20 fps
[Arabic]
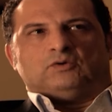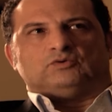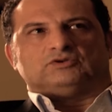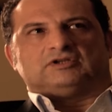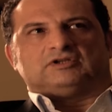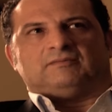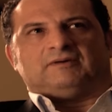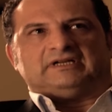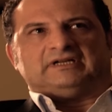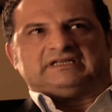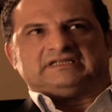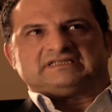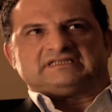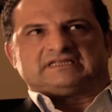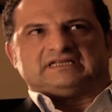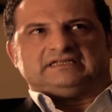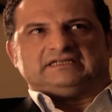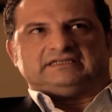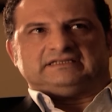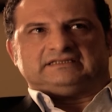وطبعا
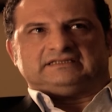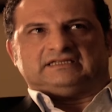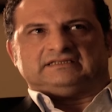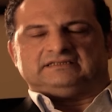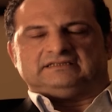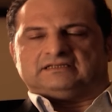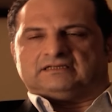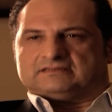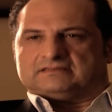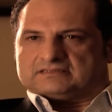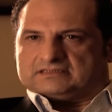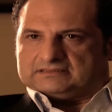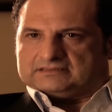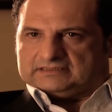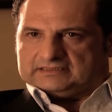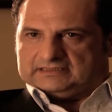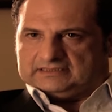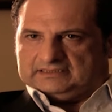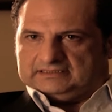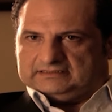إنسانيتها دي
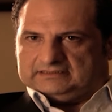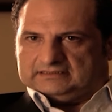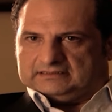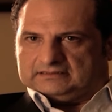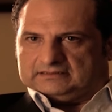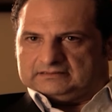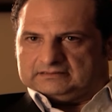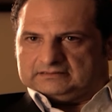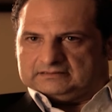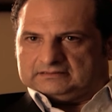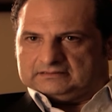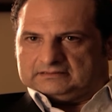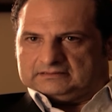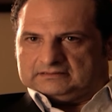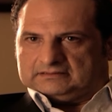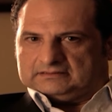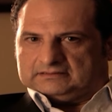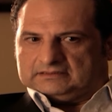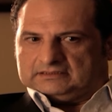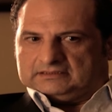غاظتك جدا
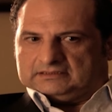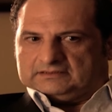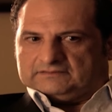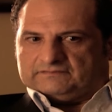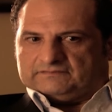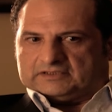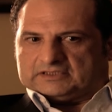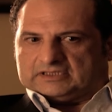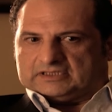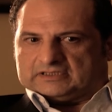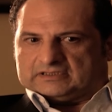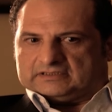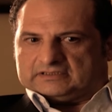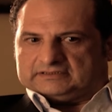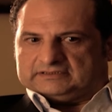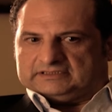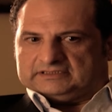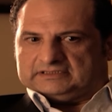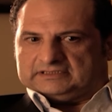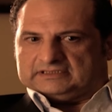
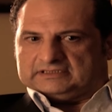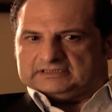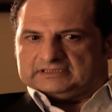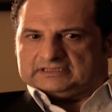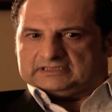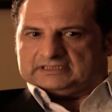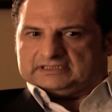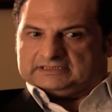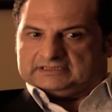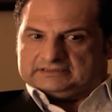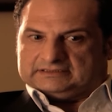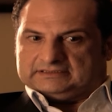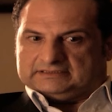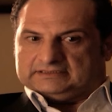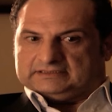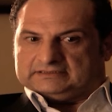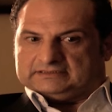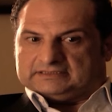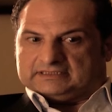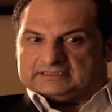فقررتي إنك أنت
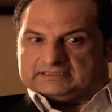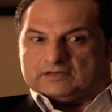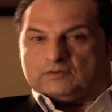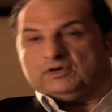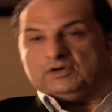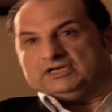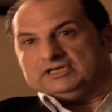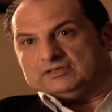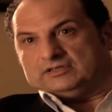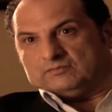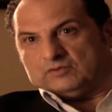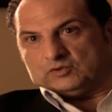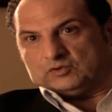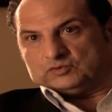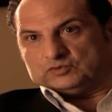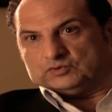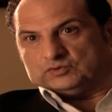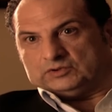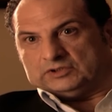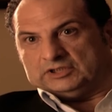تتولي
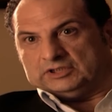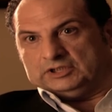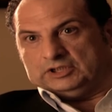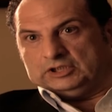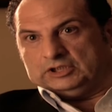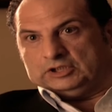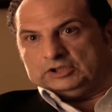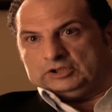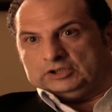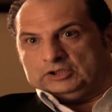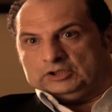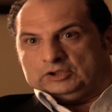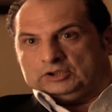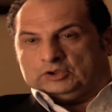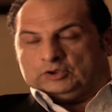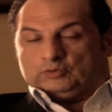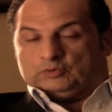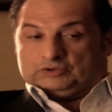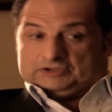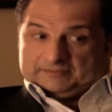الموضوع
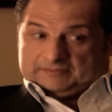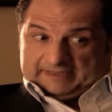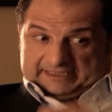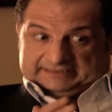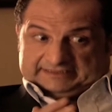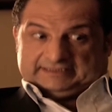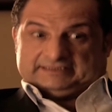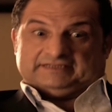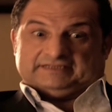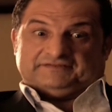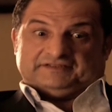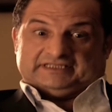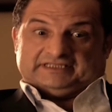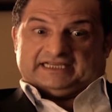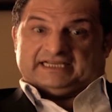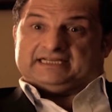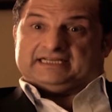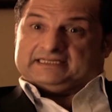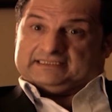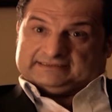وتبعتي
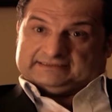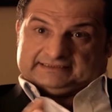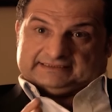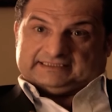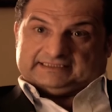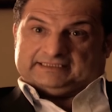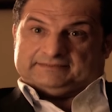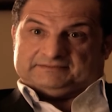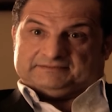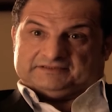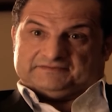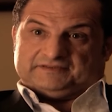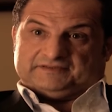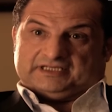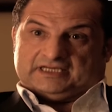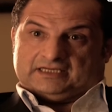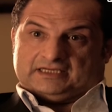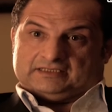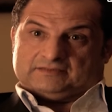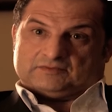الديفيدية اللي انت تعبتي
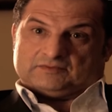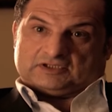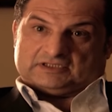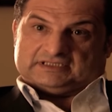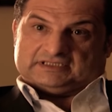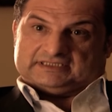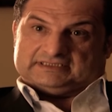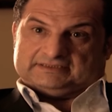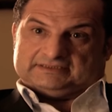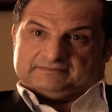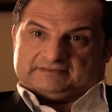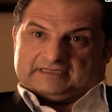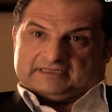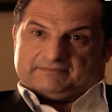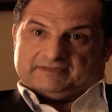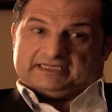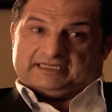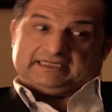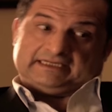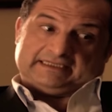فيها لمرات نديم
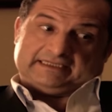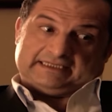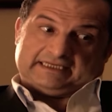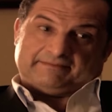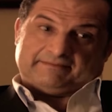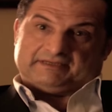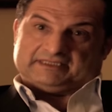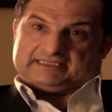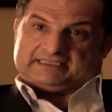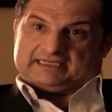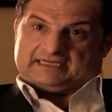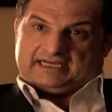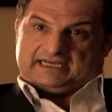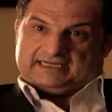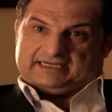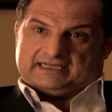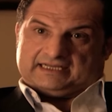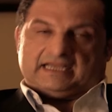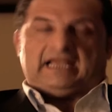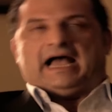كمال نيابة
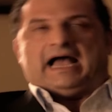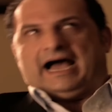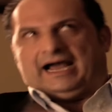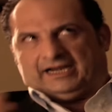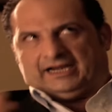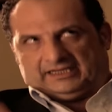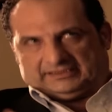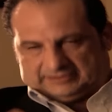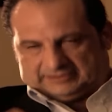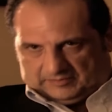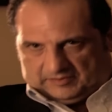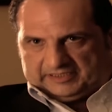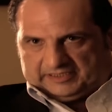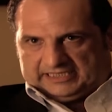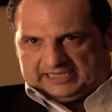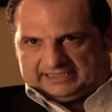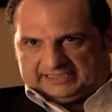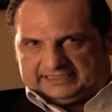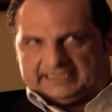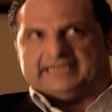عنها على اعتبار
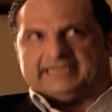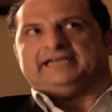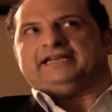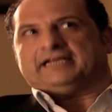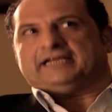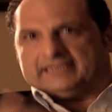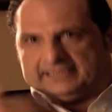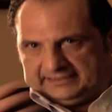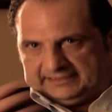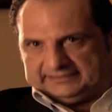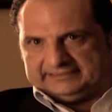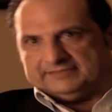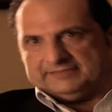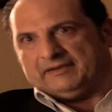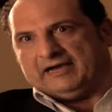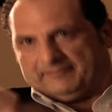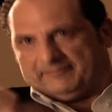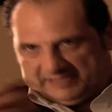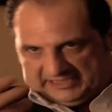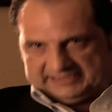يعني انك انت
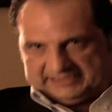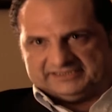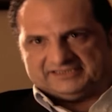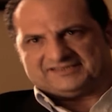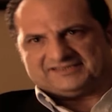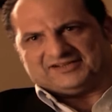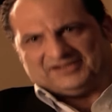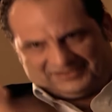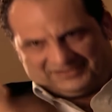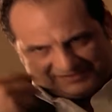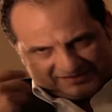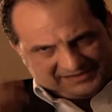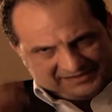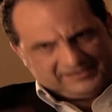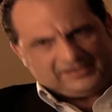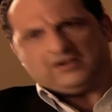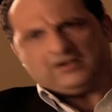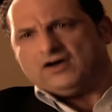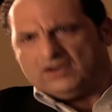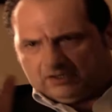ما عملتيش صلاة
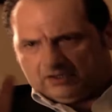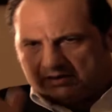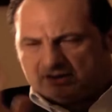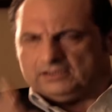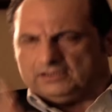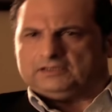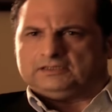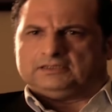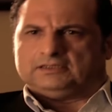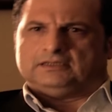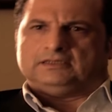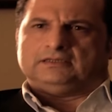استخارة